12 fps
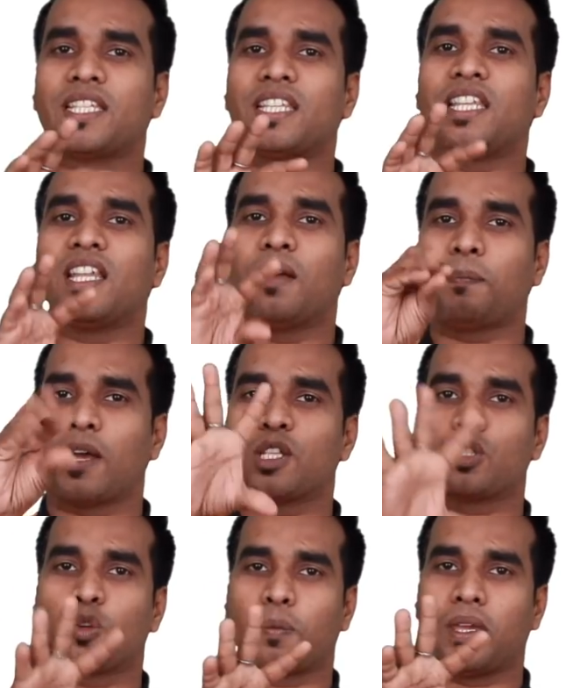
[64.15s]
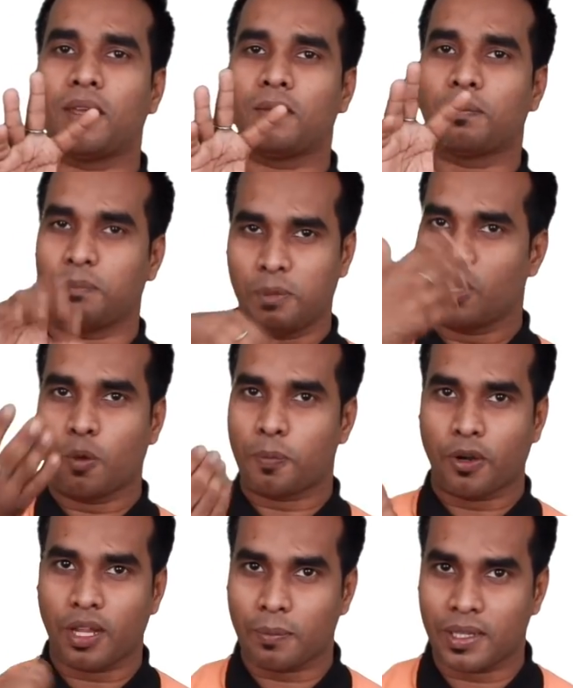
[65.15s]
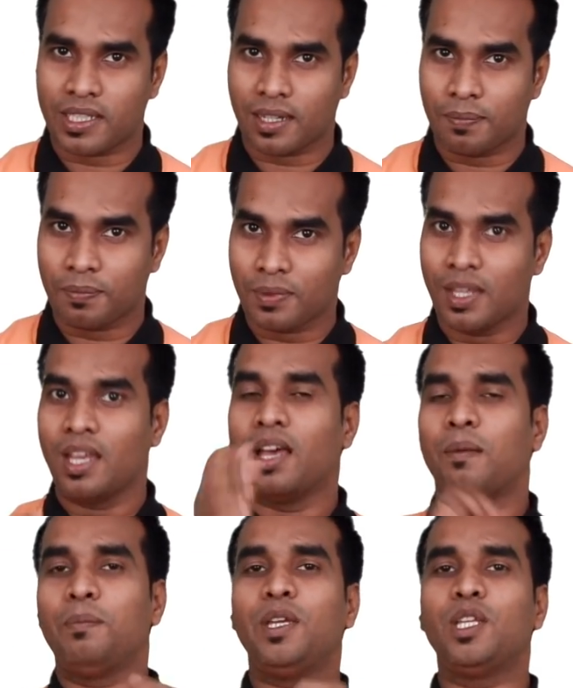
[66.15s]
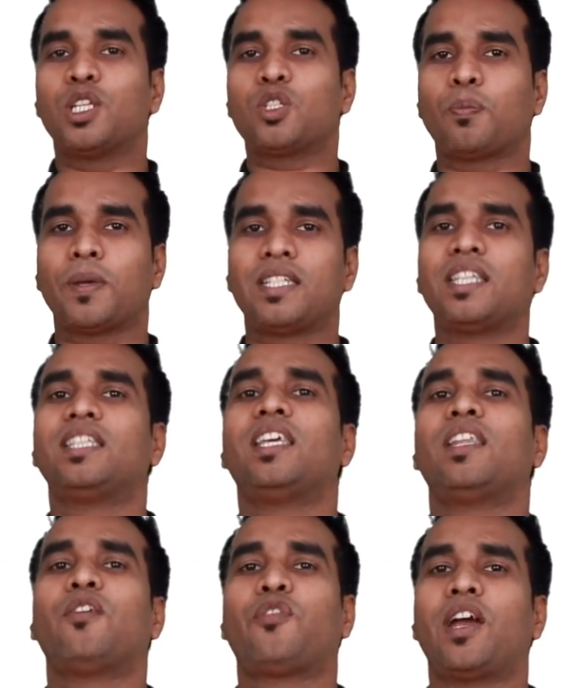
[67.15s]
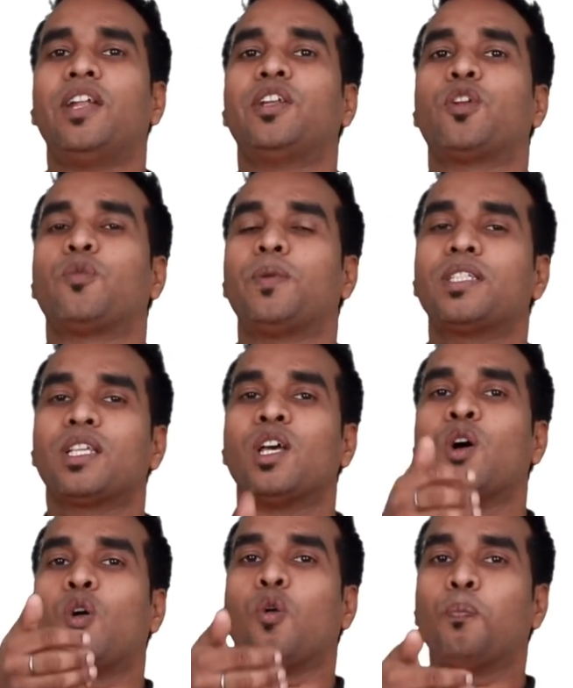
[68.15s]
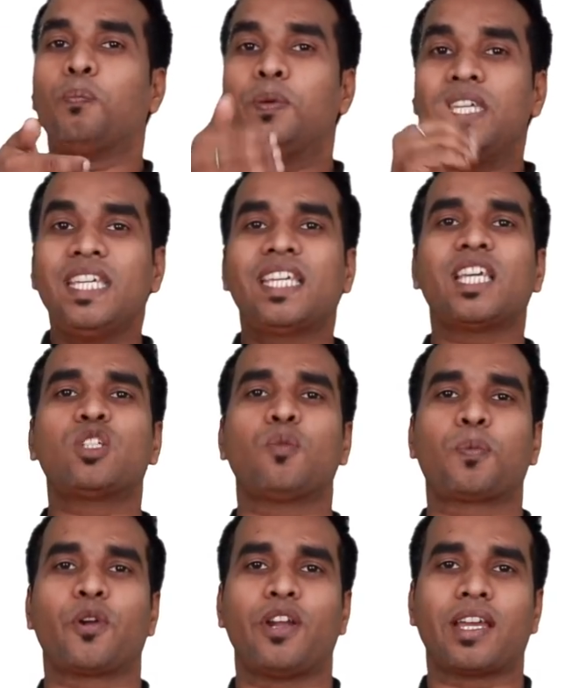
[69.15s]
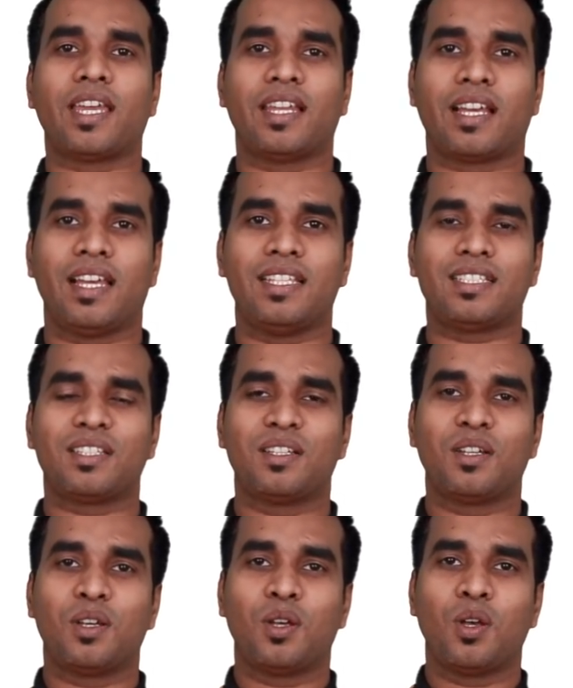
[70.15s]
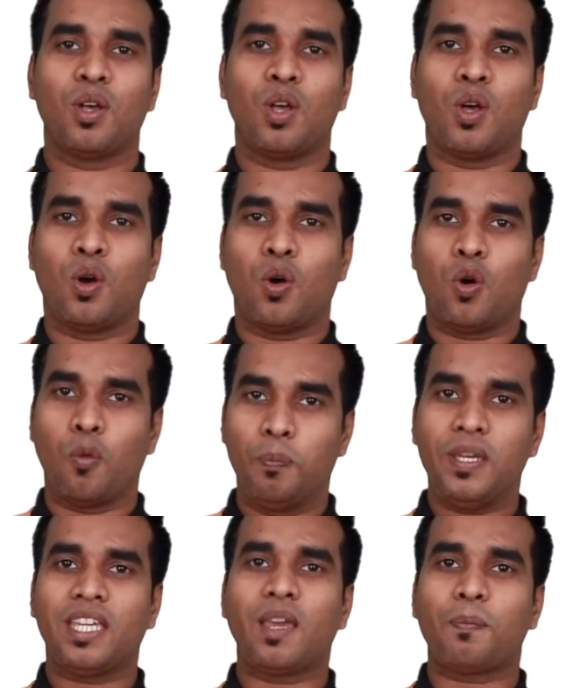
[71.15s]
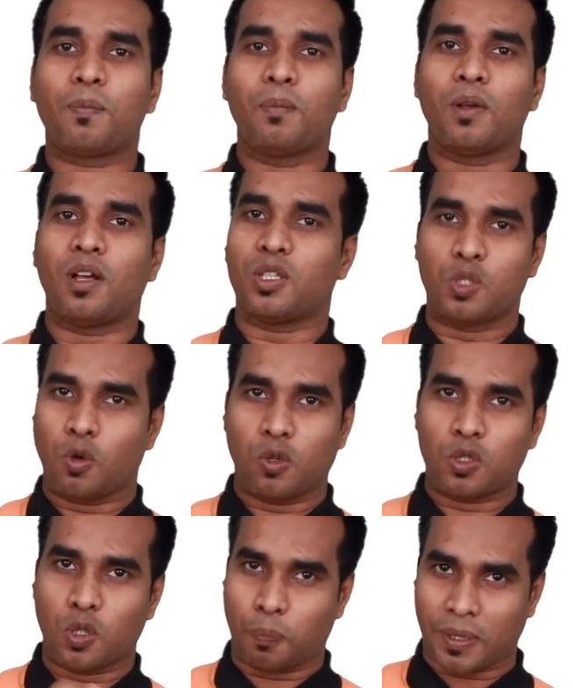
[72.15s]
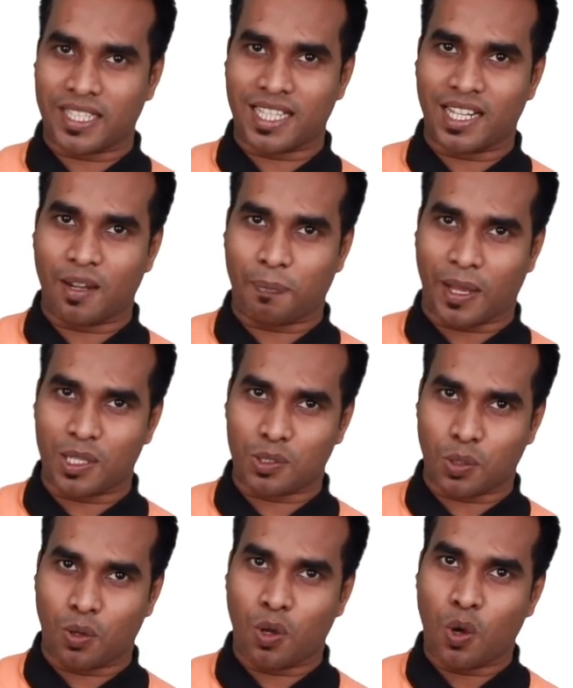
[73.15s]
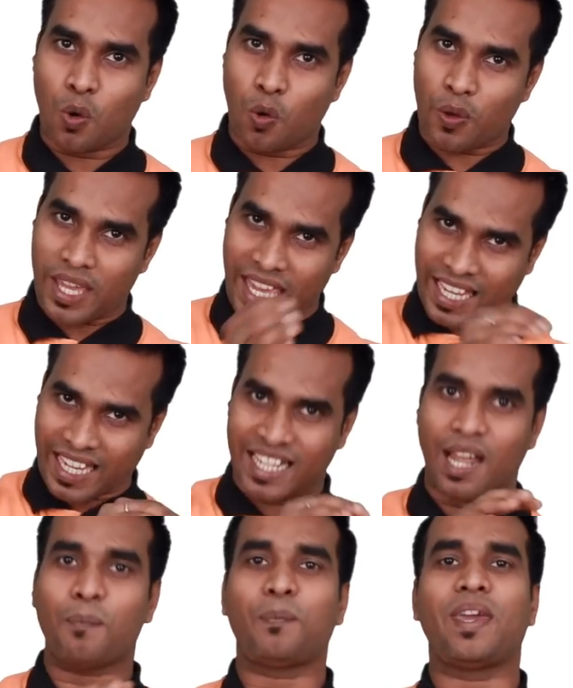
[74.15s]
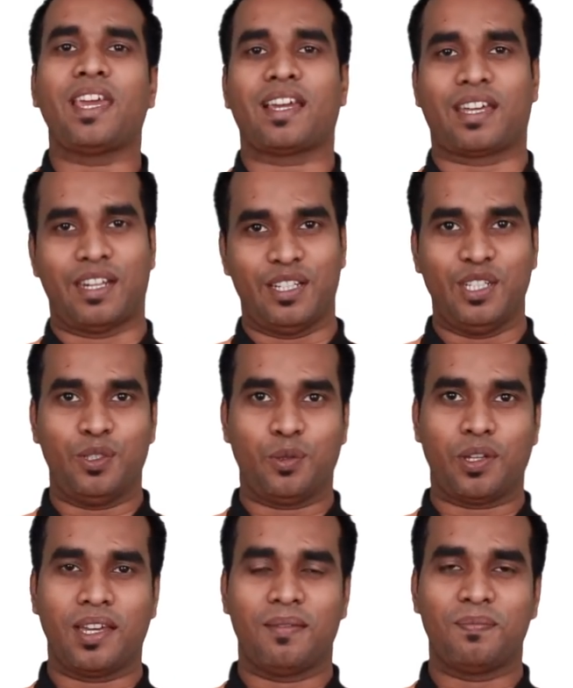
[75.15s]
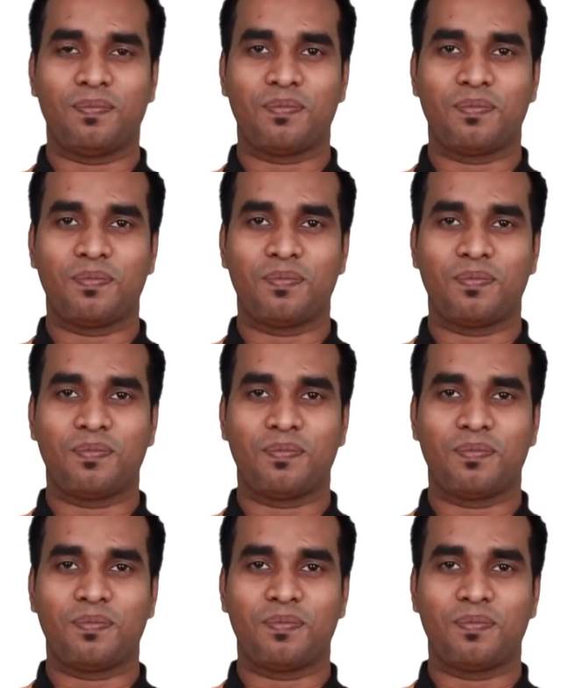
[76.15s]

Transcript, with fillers: पैसे दिए ना पांच सौ रुपए बी को प्रोडक्ट बेचा बी ने जो पैसे दिए ना फाइव हंड्रेड रुपीज वो बी के जो प्रोडक्ट है ना गाइस वो बी के जो जो पैसे है ना पांच सौ वो ए के नाम पे क्रेडिट हो गया